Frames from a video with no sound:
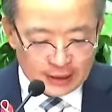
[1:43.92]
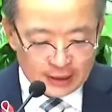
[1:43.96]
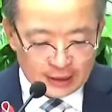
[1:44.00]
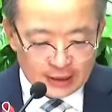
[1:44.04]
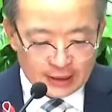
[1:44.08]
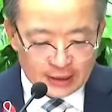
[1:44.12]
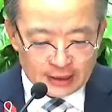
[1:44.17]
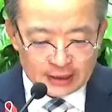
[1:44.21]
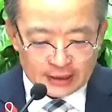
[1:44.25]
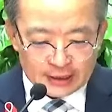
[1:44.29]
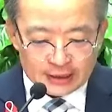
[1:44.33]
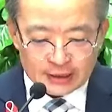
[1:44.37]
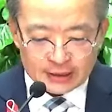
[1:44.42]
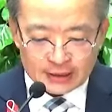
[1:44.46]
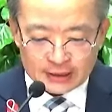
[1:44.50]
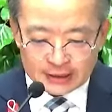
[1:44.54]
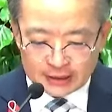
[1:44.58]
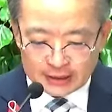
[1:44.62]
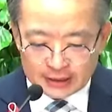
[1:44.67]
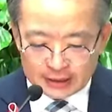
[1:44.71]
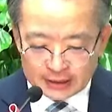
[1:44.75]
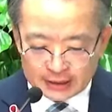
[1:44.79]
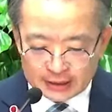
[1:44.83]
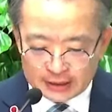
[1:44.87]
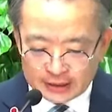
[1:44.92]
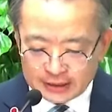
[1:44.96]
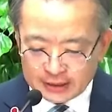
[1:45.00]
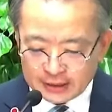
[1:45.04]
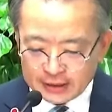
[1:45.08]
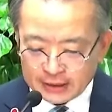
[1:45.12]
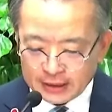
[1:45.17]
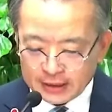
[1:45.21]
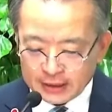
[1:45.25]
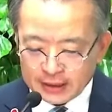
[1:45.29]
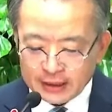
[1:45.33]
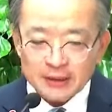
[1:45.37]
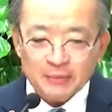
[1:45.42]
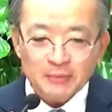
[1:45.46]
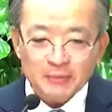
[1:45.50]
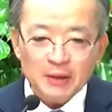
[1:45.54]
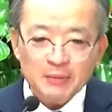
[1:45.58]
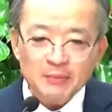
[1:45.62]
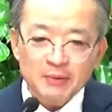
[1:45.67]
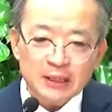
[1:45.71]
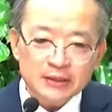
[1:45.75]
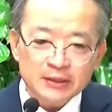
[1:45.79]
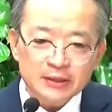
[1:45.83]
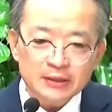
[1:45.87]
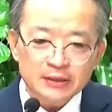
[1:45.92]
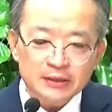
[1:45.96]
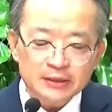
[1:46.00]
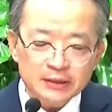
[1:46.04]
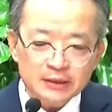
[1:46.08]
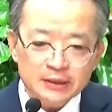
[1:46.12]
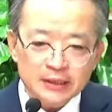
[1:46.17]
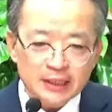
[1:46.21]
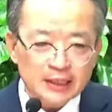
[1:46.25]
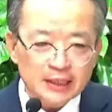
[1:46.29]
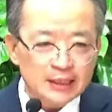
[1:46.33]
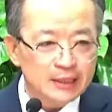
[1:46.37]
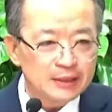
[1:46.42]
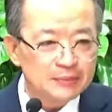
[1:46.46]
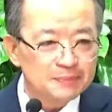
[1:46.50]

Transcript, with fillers: 어, 하나님의 백성들이